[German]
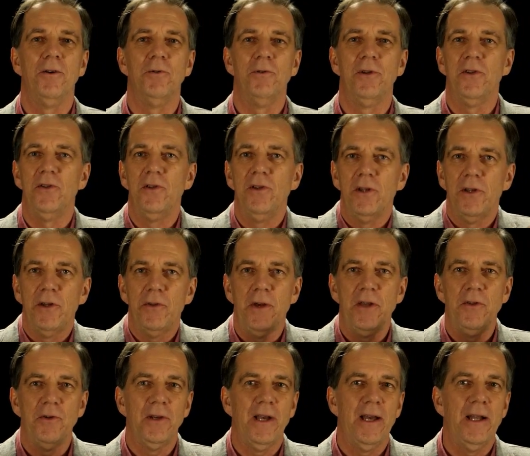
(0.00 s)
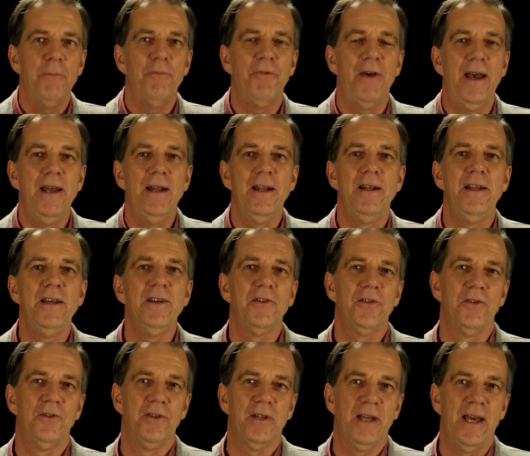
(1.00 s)
Und da sind dann zwei so kleine Pfeile
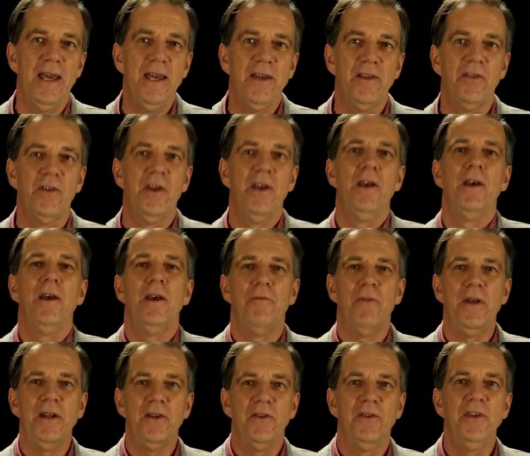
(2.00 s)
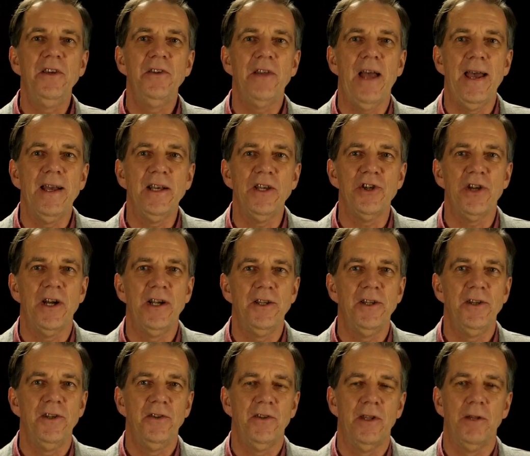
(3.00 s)
links und rechts. Wenn das nicht
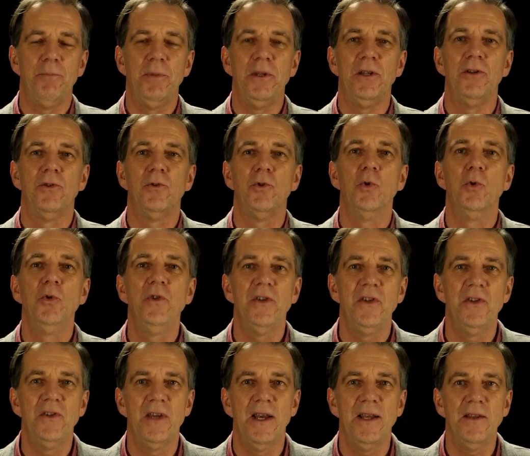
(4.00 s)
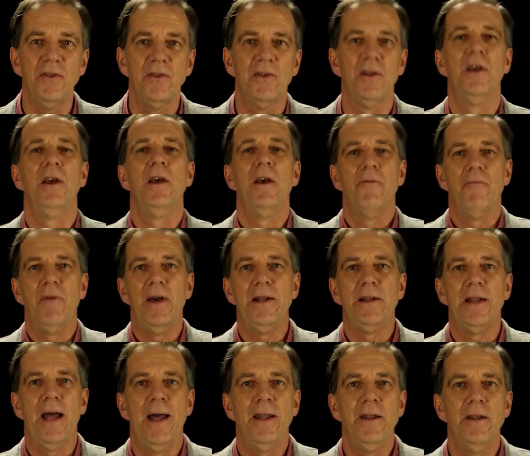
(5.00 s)
eingeschaltet ist, dann bitte tun Sie es jetzt, weil
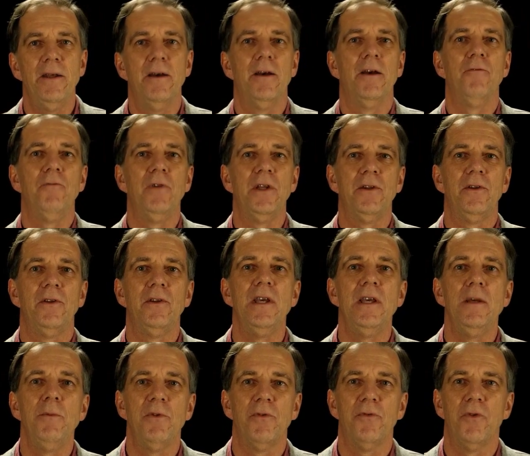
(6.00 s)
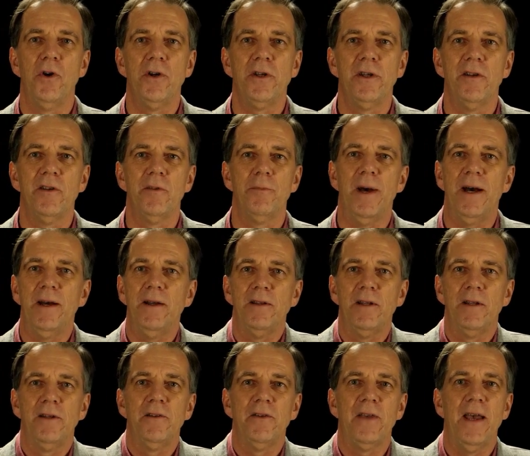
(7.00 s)
dann äh, wird Teams Folgendes machen,
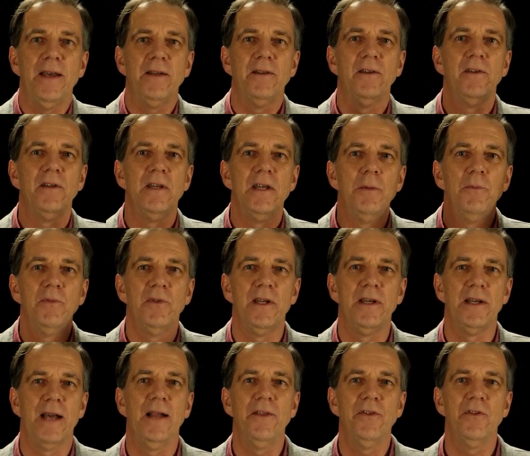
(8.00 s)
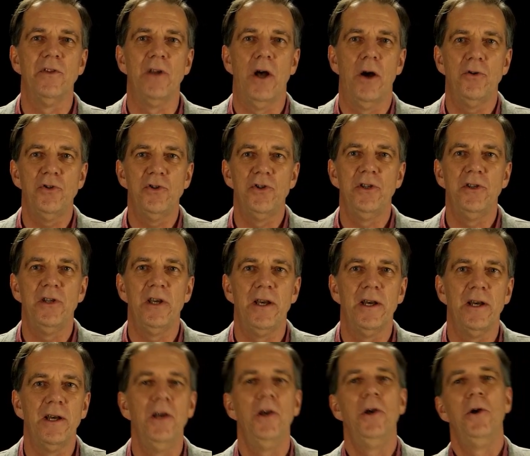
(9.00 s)
dann zeigt Teams den ganzen Ausschnitt
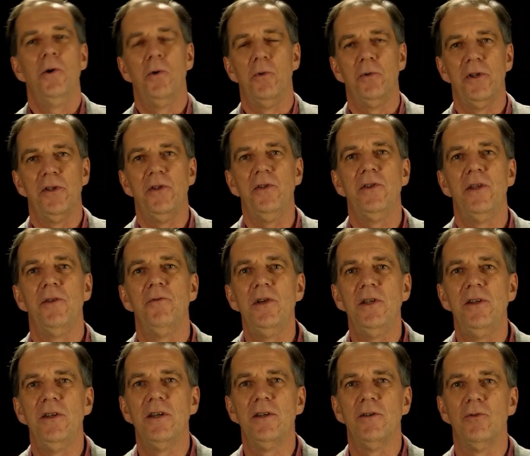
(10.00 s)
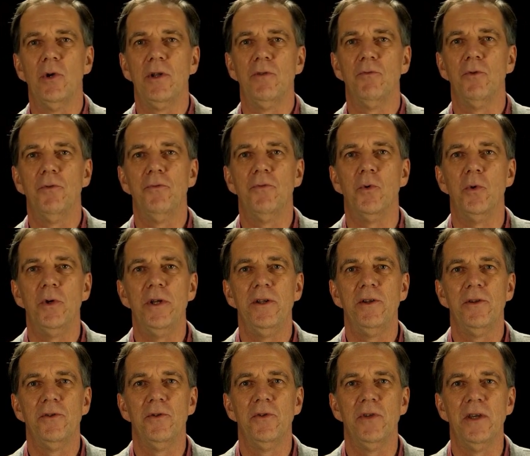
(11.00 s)
her und das ist dann wichtig, dort wo
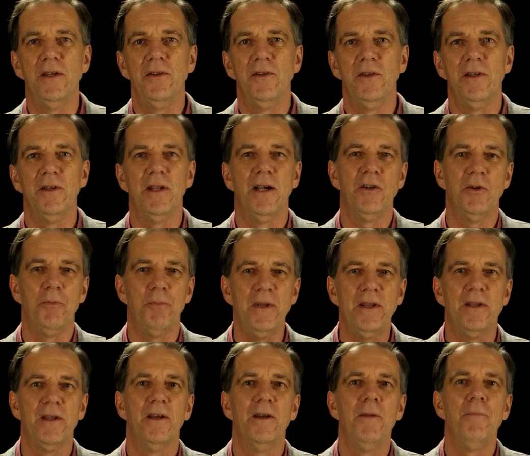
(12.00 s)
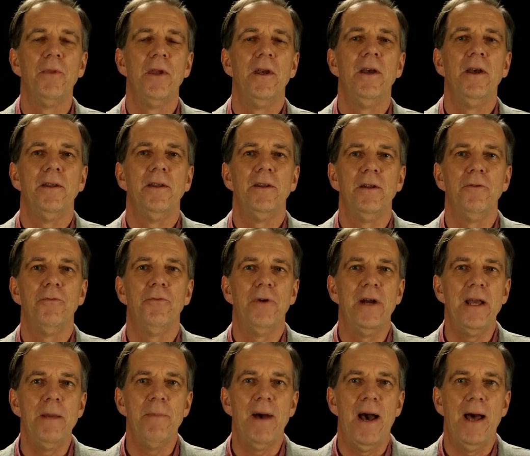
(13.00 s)
Folien zu sehen sind. Also bitte den
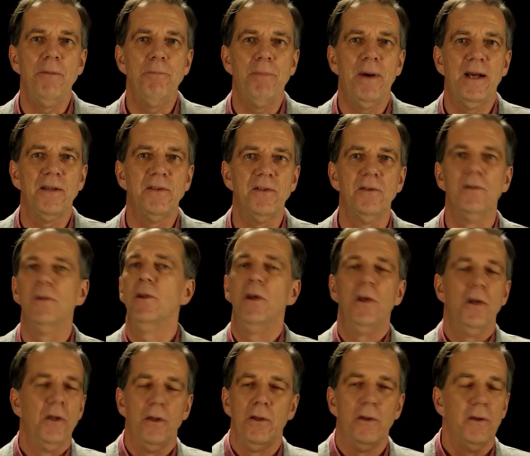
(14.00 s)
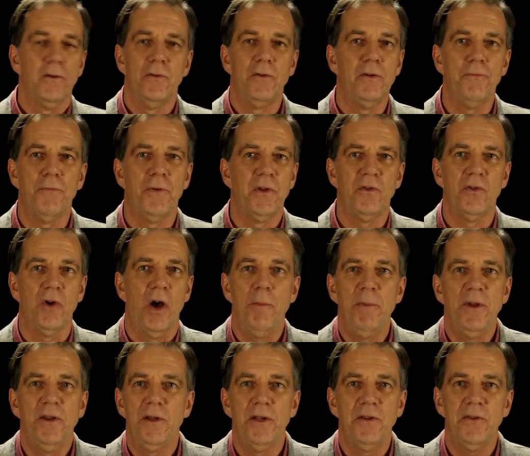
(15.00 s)
Frame anpassen. Sie
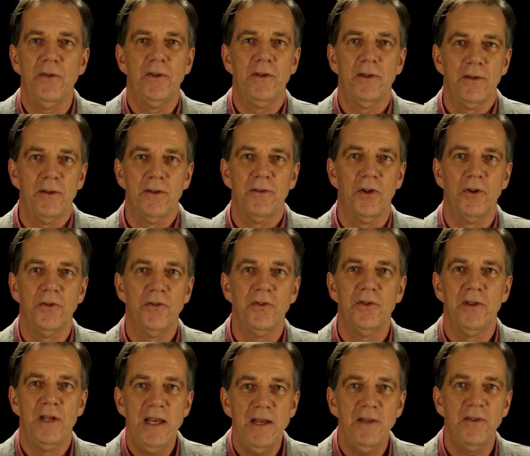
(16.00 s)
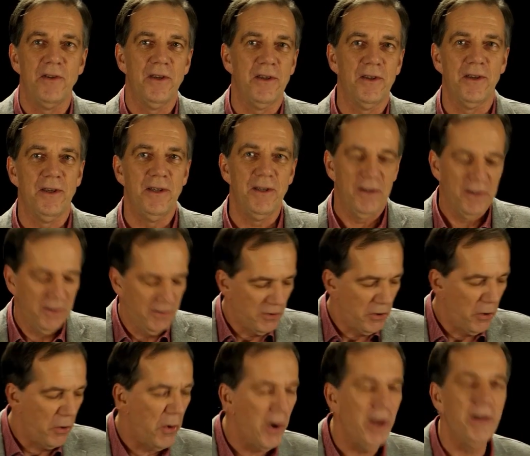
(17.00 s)
versäumen jetzt sonst nichts, ich, ich,
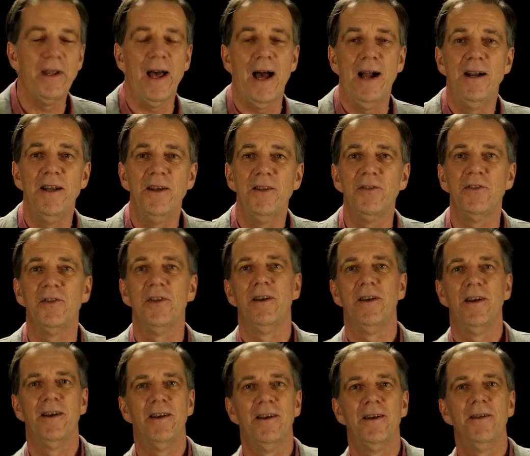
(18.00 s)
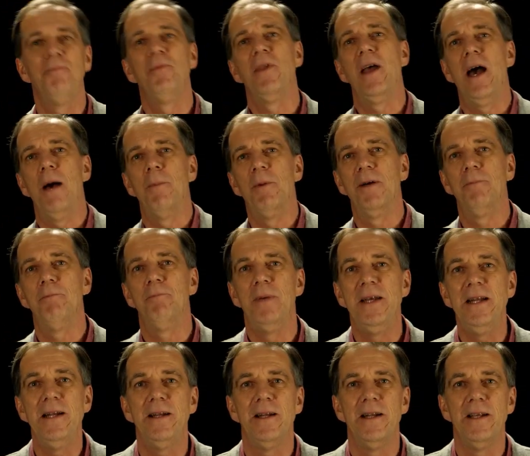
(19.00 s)
Sie hören alles, äh, aber
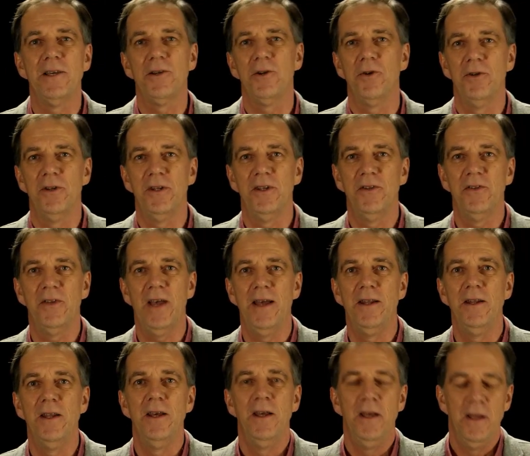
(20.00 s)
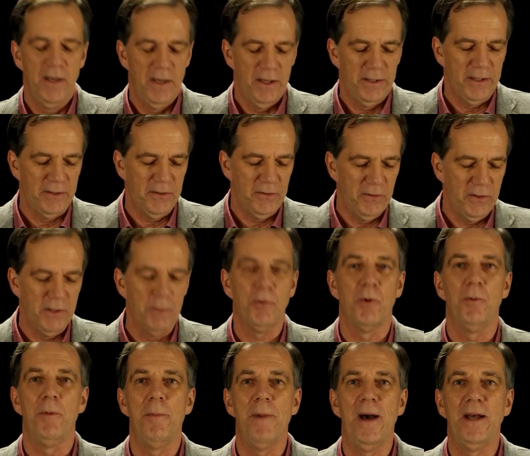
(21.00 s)
bildlich könnte es sein, dass es hier
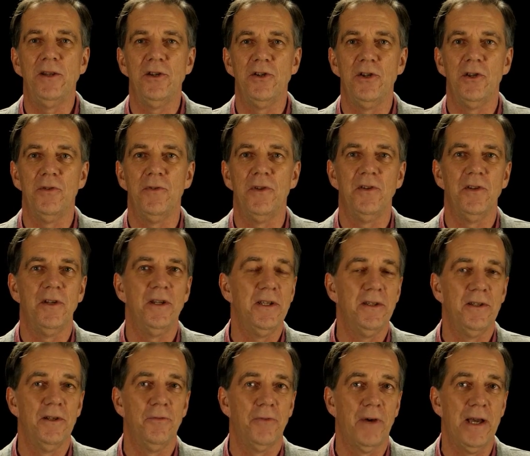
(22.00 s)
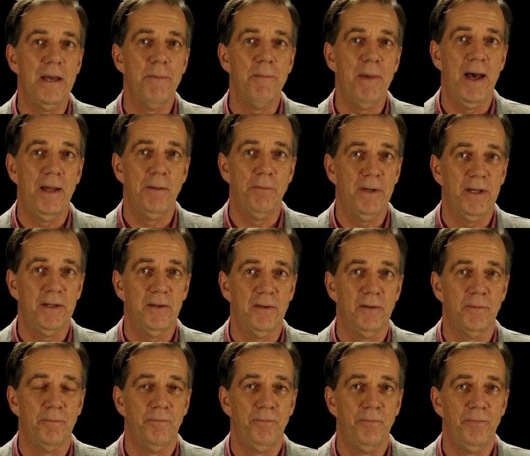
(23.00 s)
problematisch ist, wenn Sie nicht den Frame
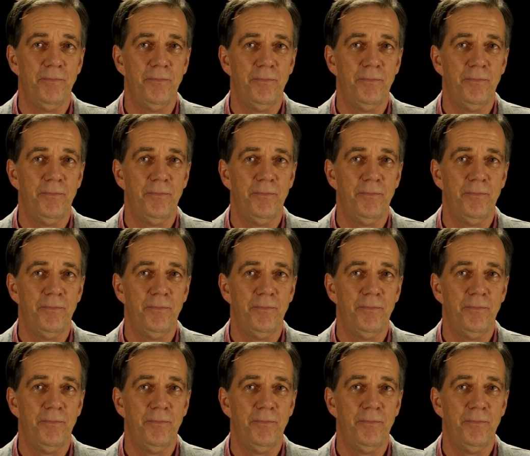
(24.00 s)
anpassen.